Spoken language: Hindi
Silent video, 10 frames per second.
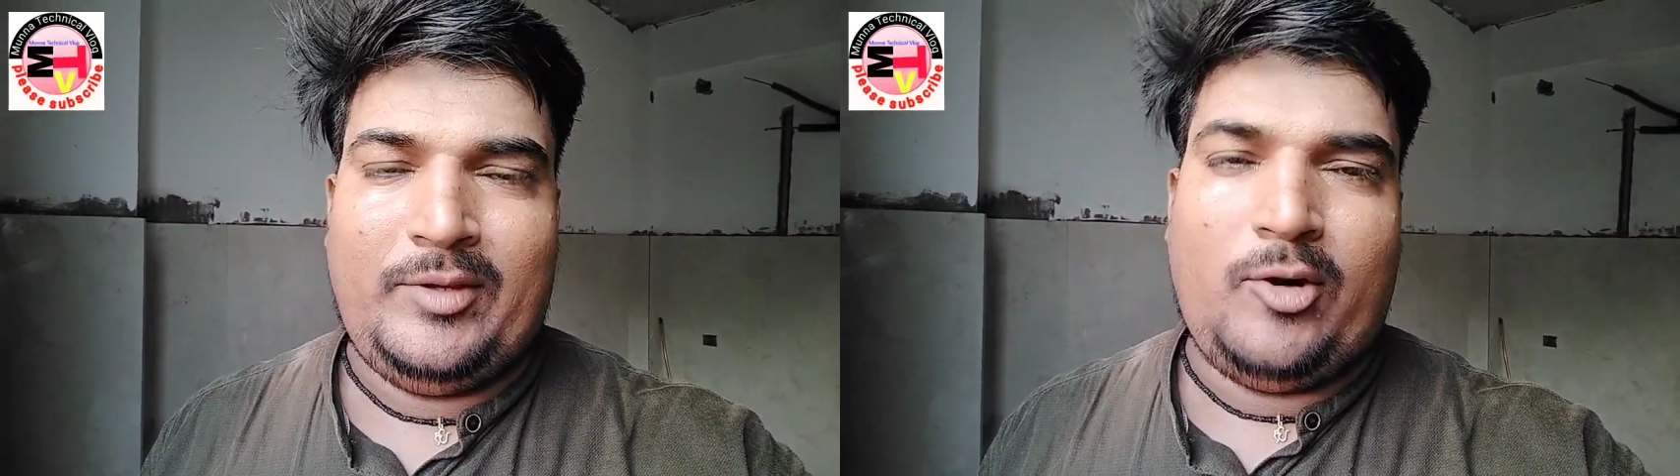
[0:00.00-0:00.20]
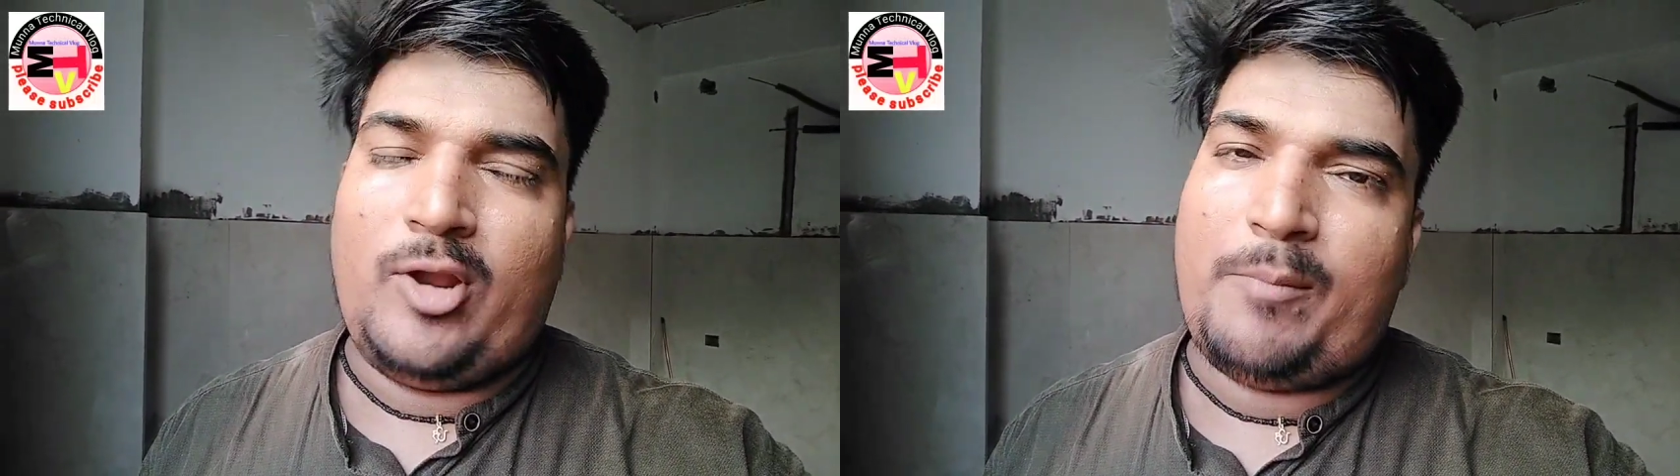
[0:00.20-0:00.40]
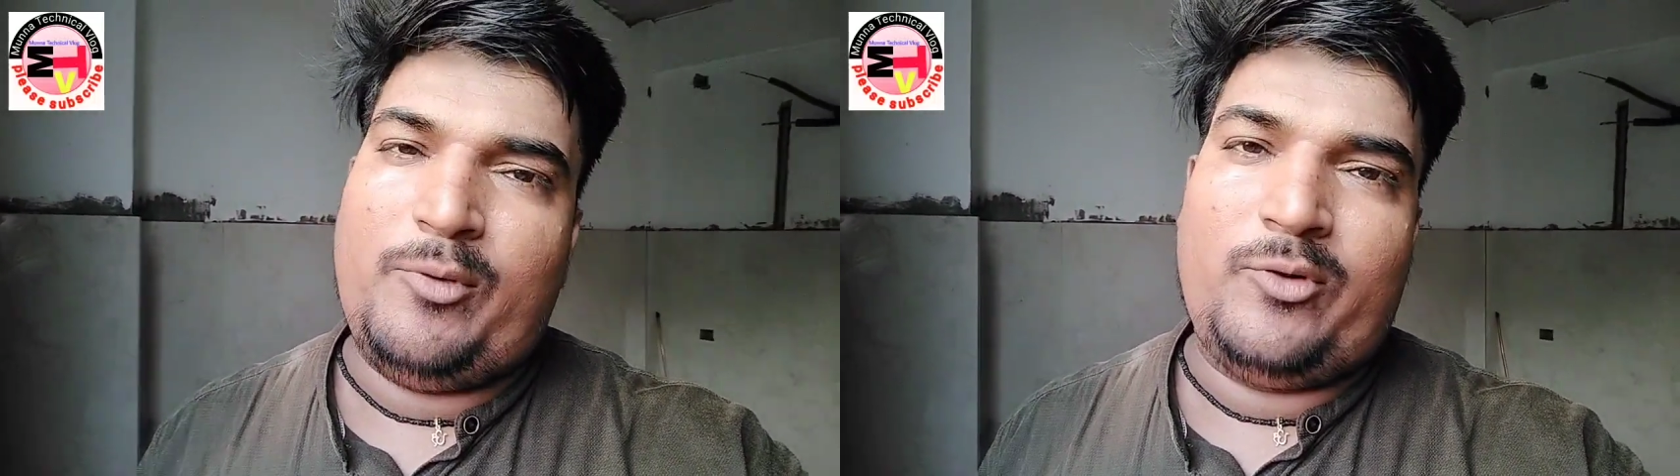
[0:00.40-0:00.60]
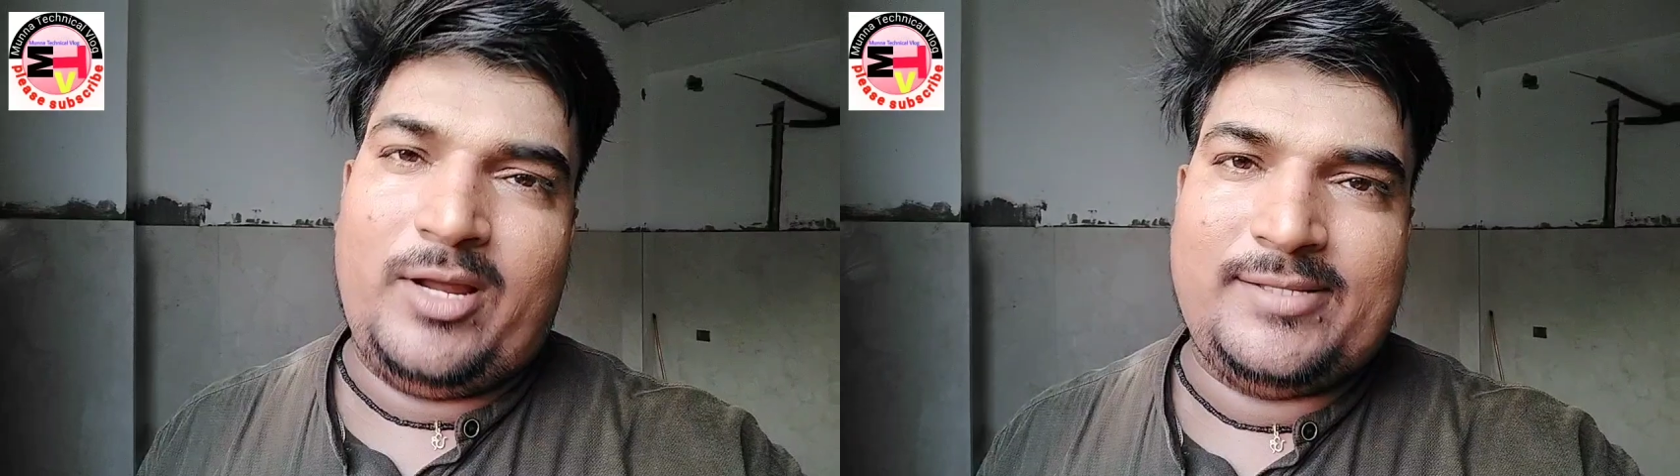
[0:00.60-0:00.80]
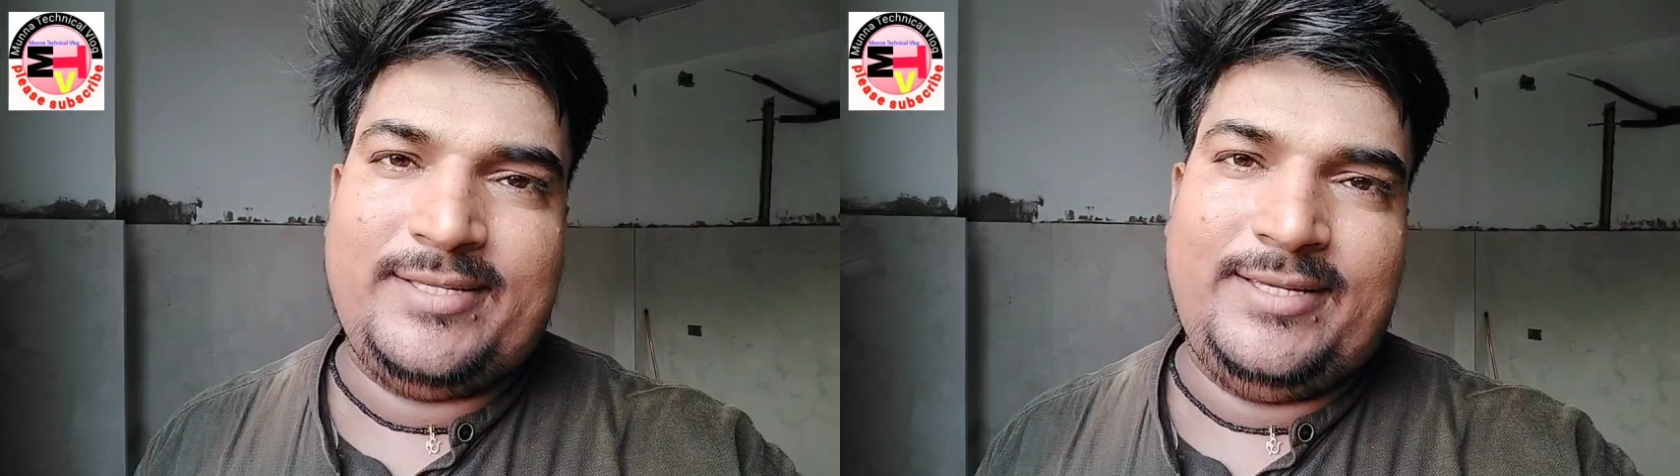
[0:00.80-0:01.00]
तो आप लोग
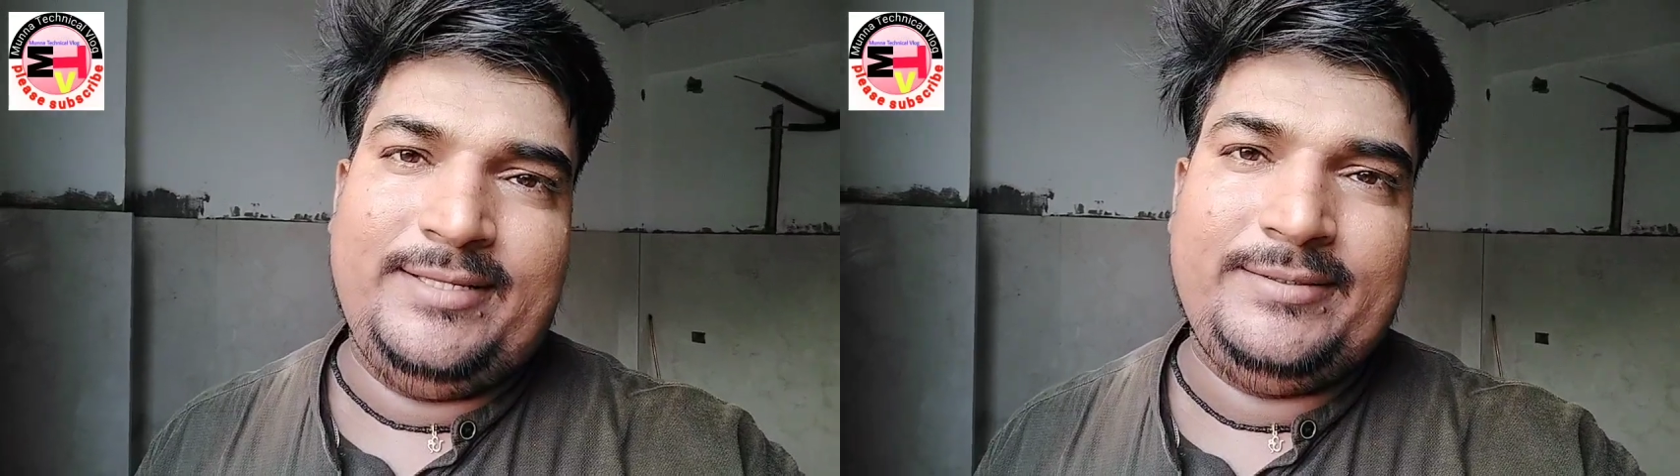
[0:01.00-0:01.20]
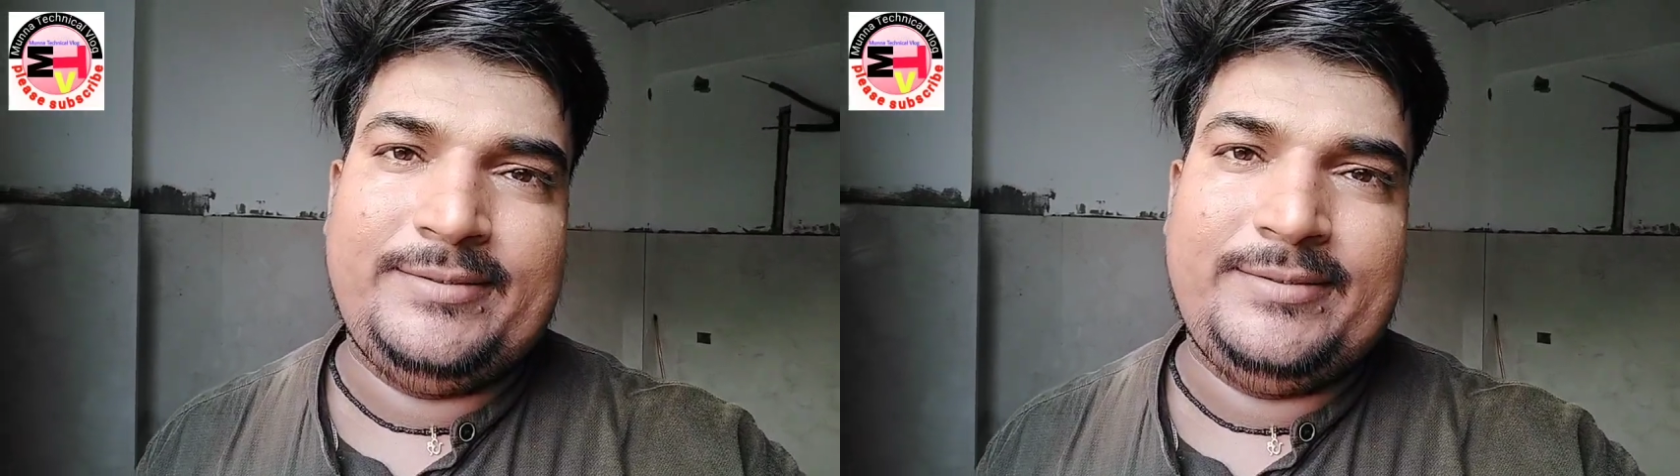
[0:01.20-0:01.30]
कैसे हैं